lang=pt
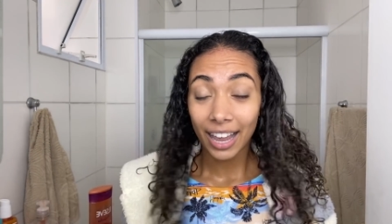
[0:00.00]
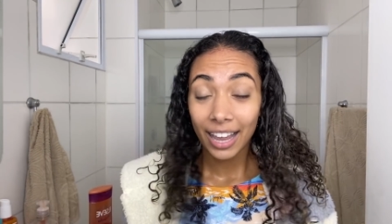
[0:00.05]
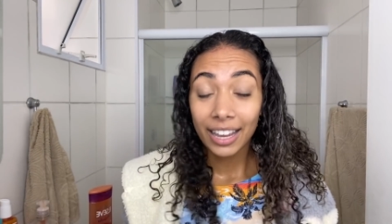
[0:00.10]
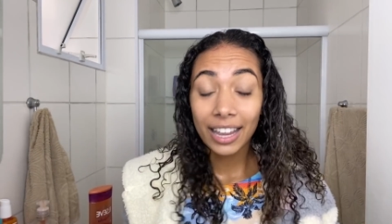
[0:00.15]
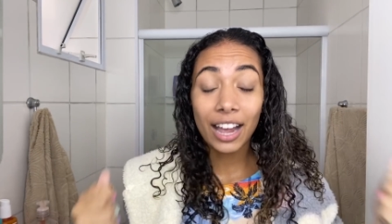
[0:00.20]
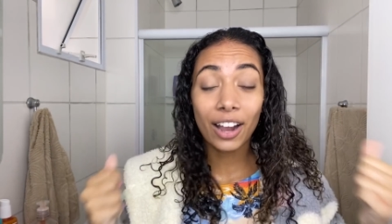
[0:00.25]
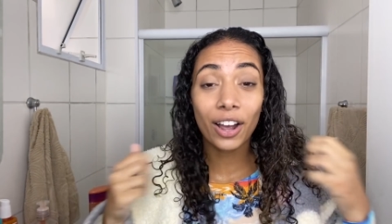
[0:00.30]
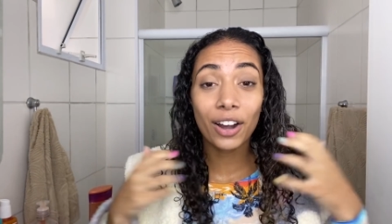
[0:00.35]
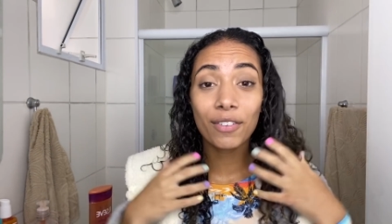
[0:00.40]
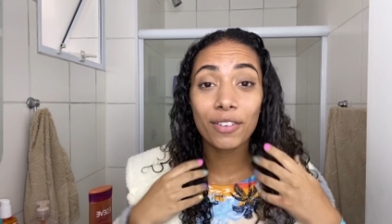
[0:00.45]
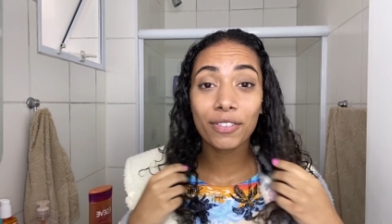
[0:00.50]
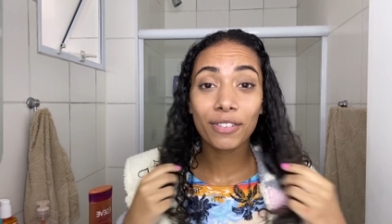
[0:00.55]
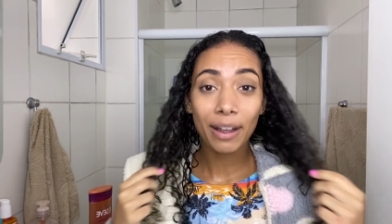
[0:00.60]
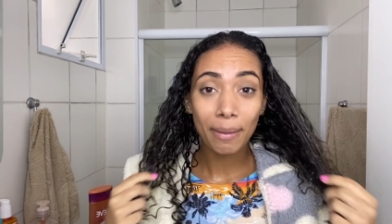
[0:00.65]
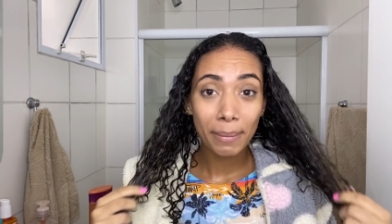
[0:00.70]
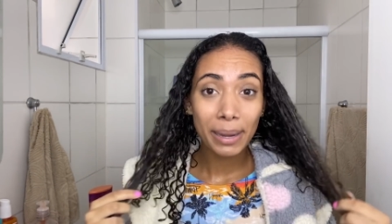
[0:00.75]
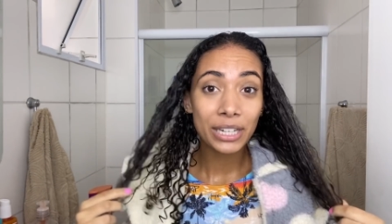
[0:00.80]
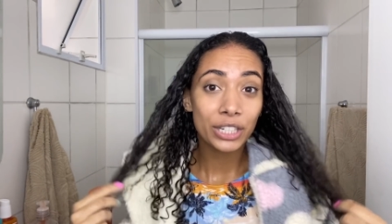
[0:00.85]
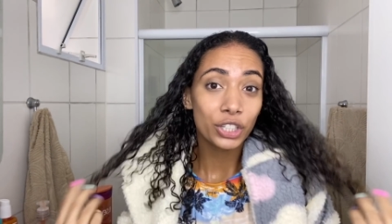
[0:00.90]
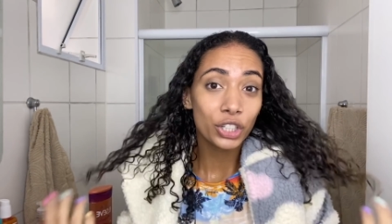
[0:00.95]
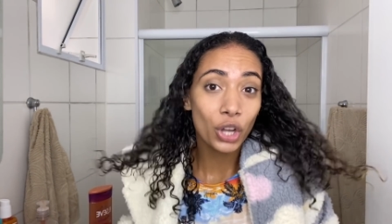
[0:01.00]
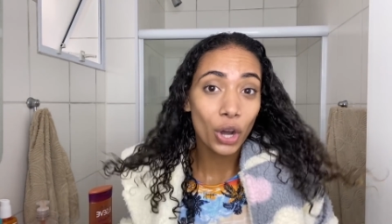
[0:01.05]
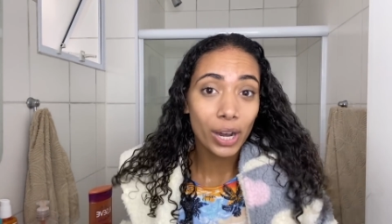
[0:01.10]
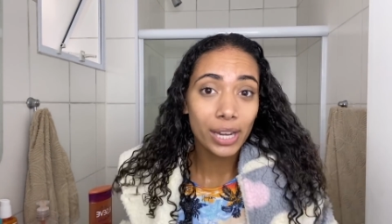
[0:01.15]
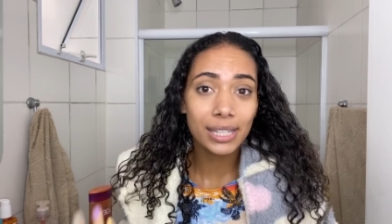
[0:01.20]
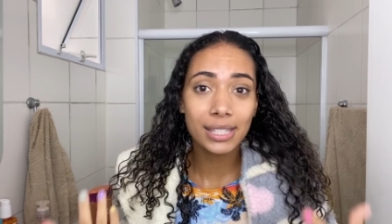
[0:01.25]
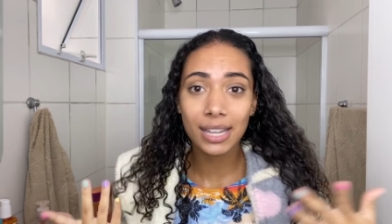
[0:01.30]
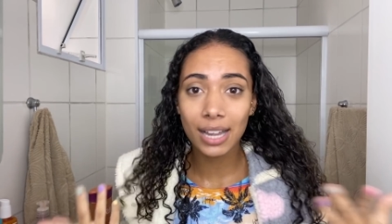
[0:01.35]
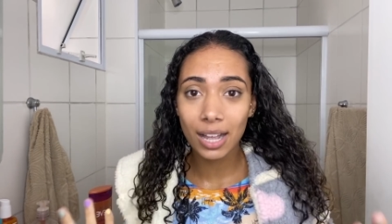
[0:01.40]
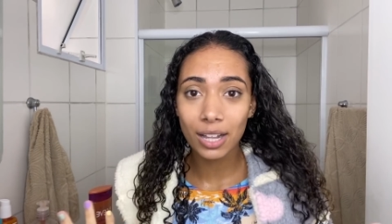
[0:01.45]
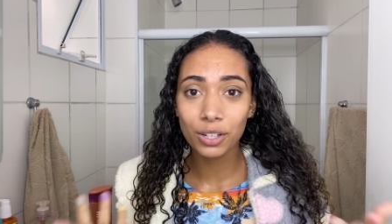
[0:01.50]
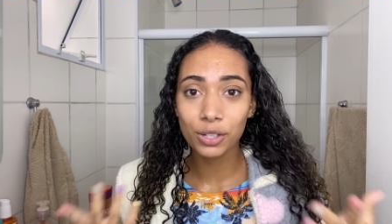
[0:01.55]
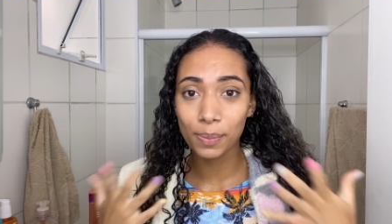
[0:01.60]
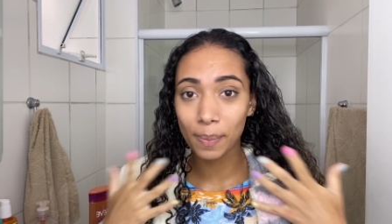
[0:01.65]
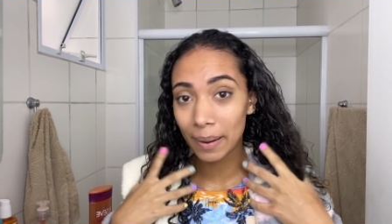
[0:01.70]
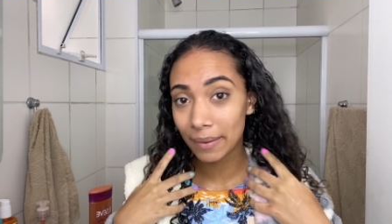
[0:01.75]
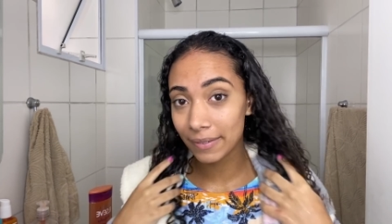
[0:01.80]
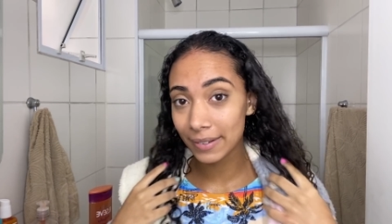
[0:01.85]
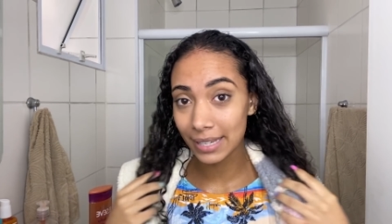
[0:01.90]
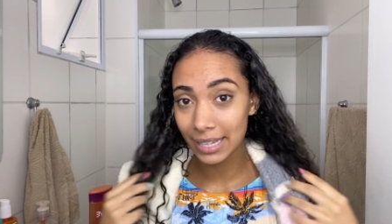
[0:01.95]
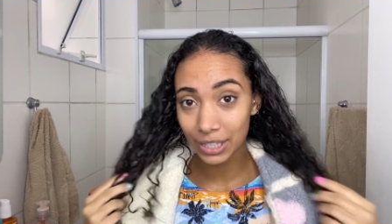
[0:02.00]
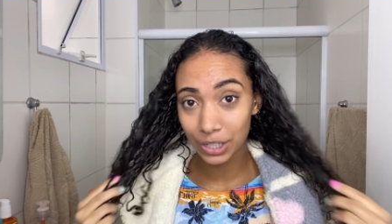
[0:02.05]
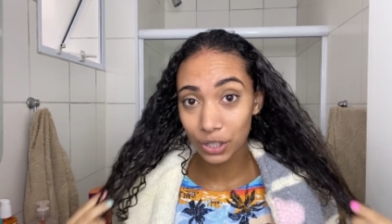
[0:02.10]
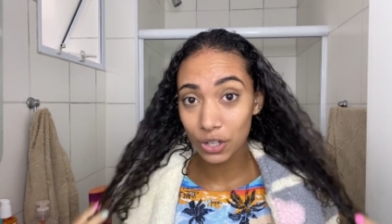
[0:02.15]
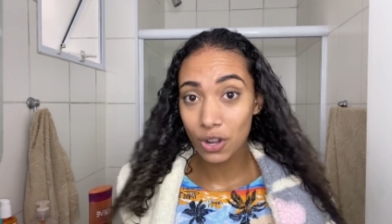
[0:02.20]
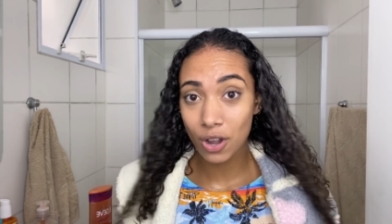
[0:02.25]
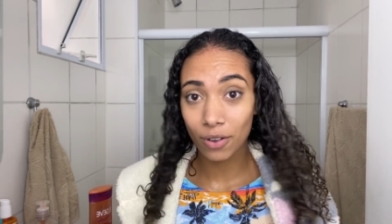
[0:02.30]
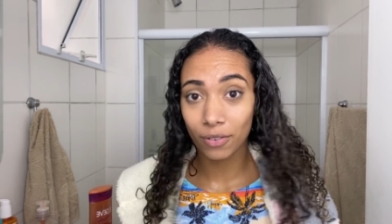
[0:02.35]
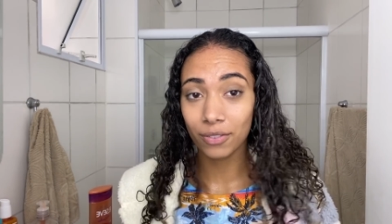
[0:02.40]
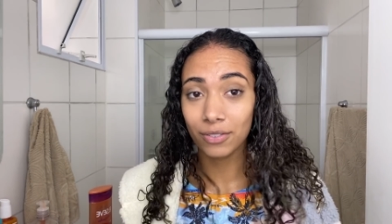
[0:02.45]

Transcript: que agora eu vou ficar mais dois anos pra fazer de novo.